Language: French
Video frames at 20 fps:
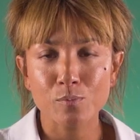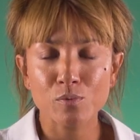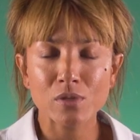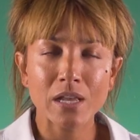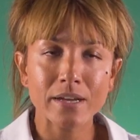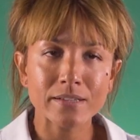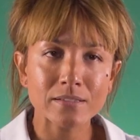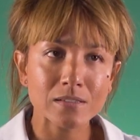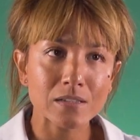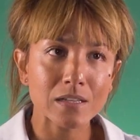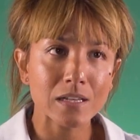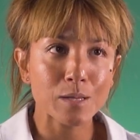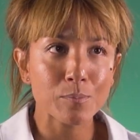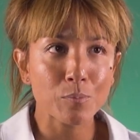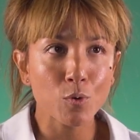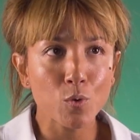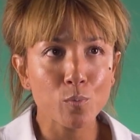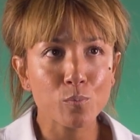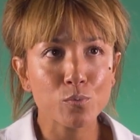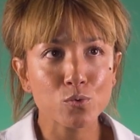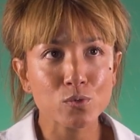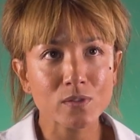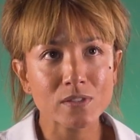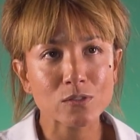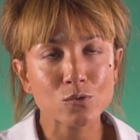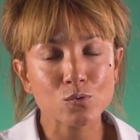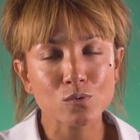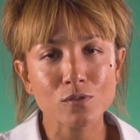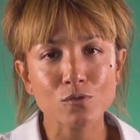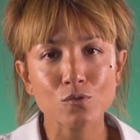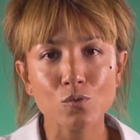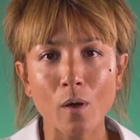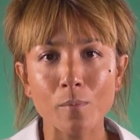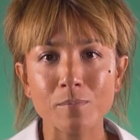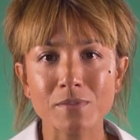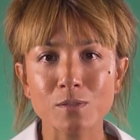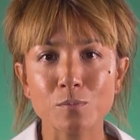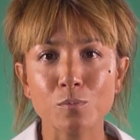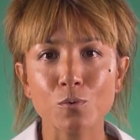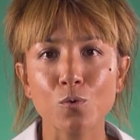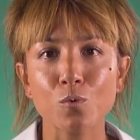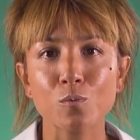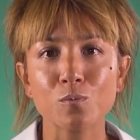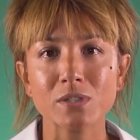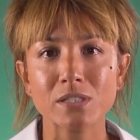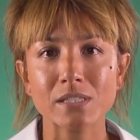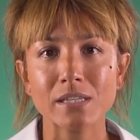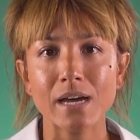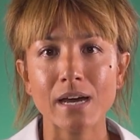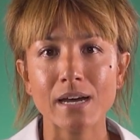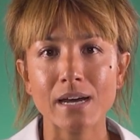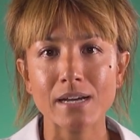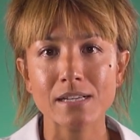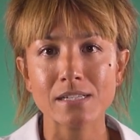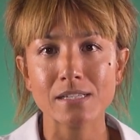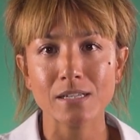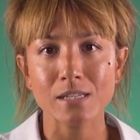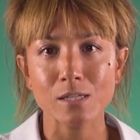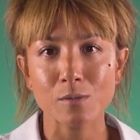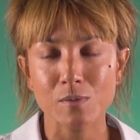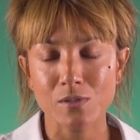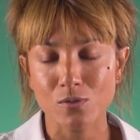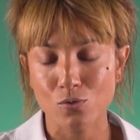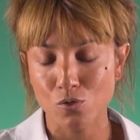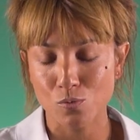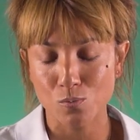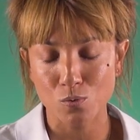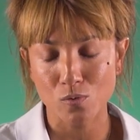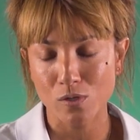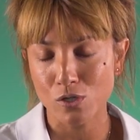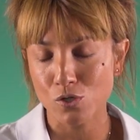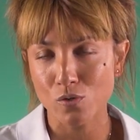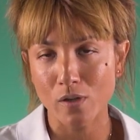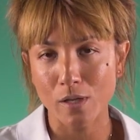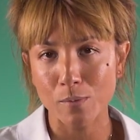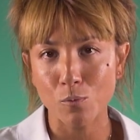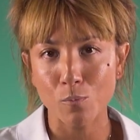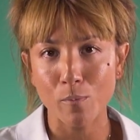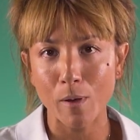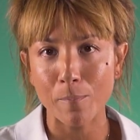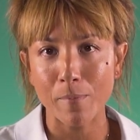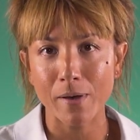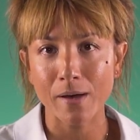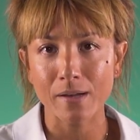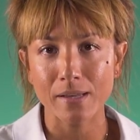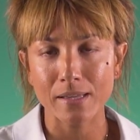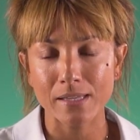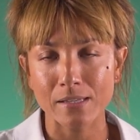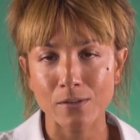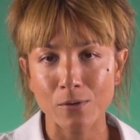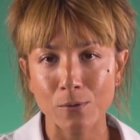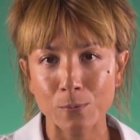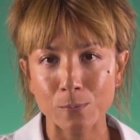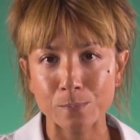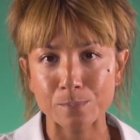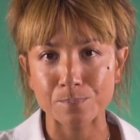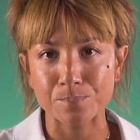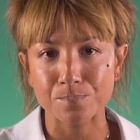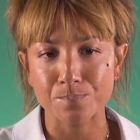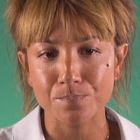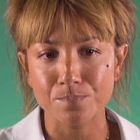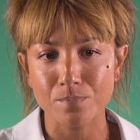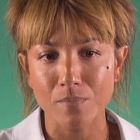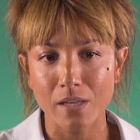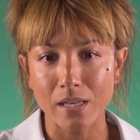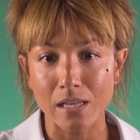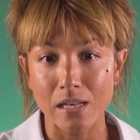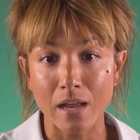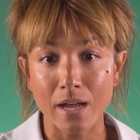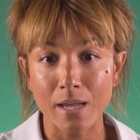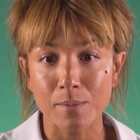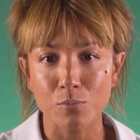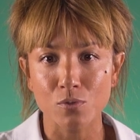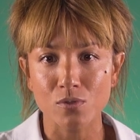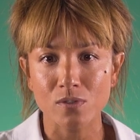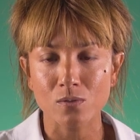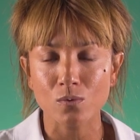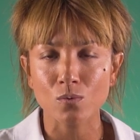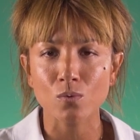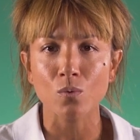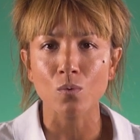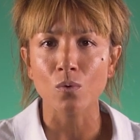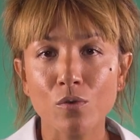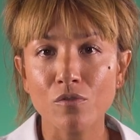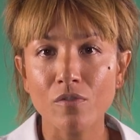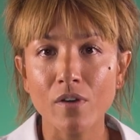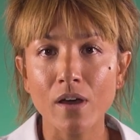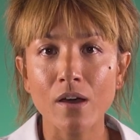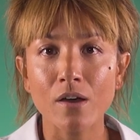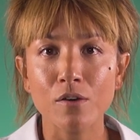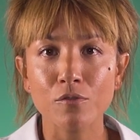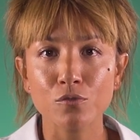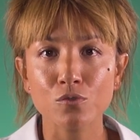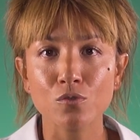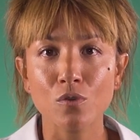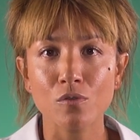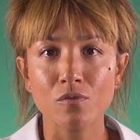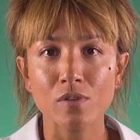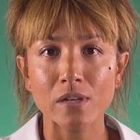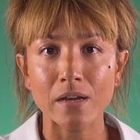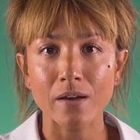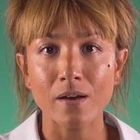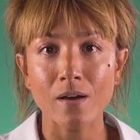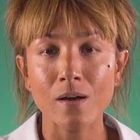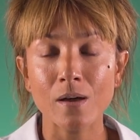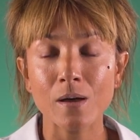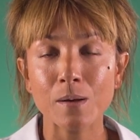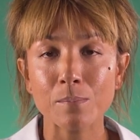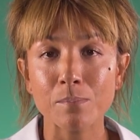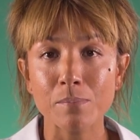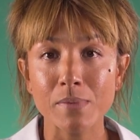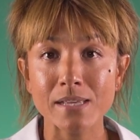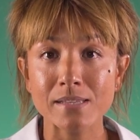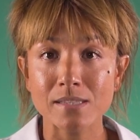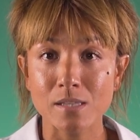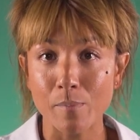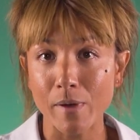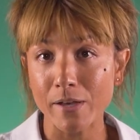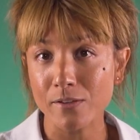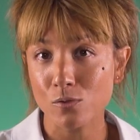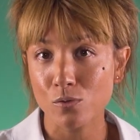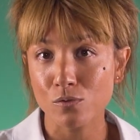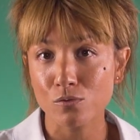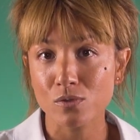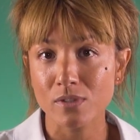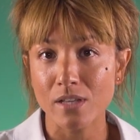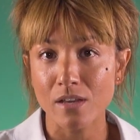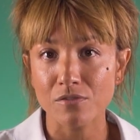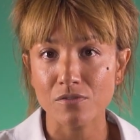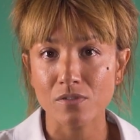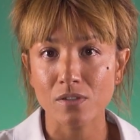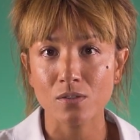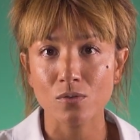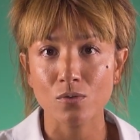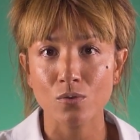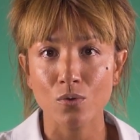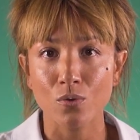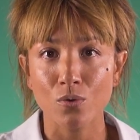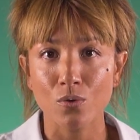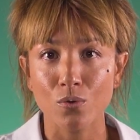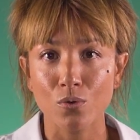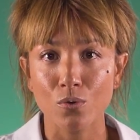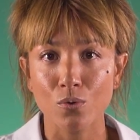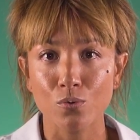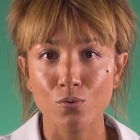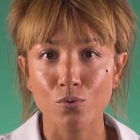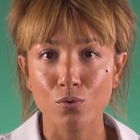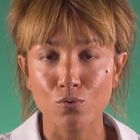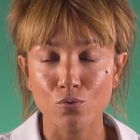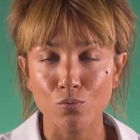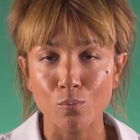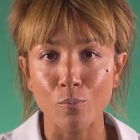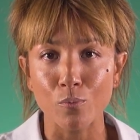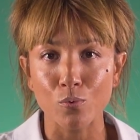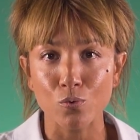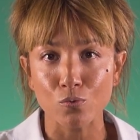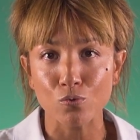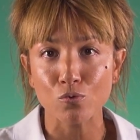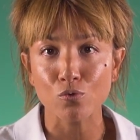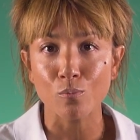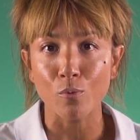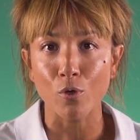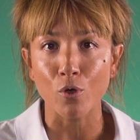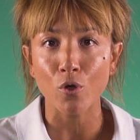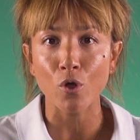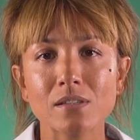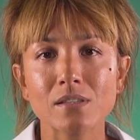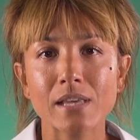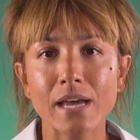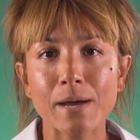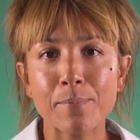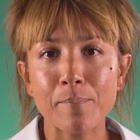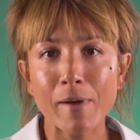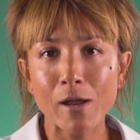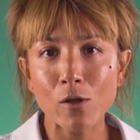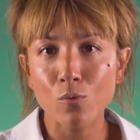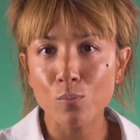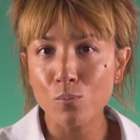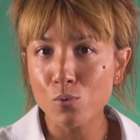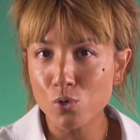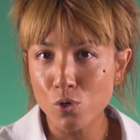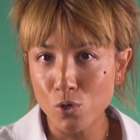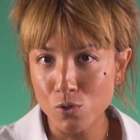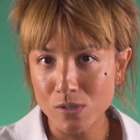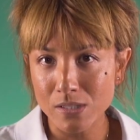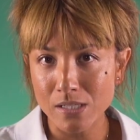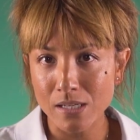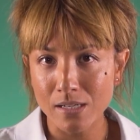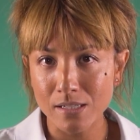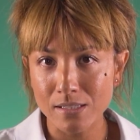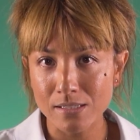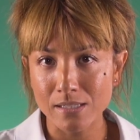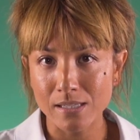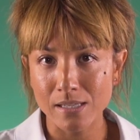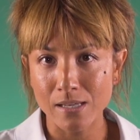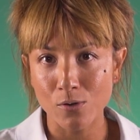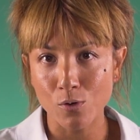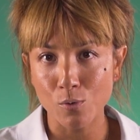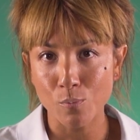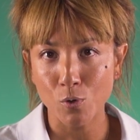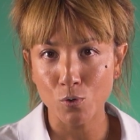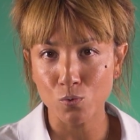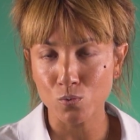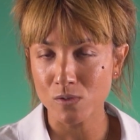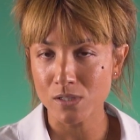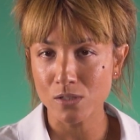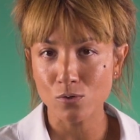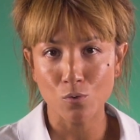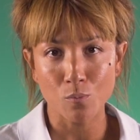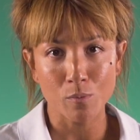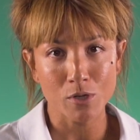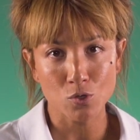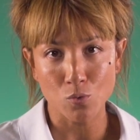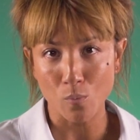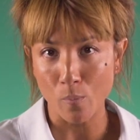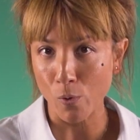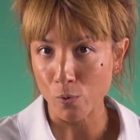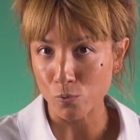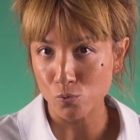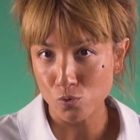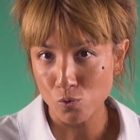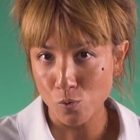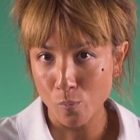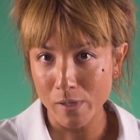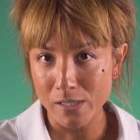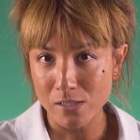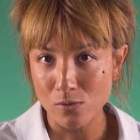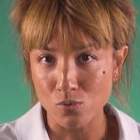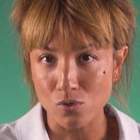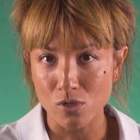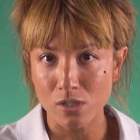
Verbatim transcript: Et puis là, les propos qui suivent sont un petit peu compliqués à, gérer parce que je me souviens, je suis avec mon papa euh, et, là, il me dit non, non, on va vous enlever le rein, mais c'est parce que vous avez une, euh, une, une tumeur. Il n'y a pas le mot cancer qui est prononcé, donc moi je comprends toujours pas ce que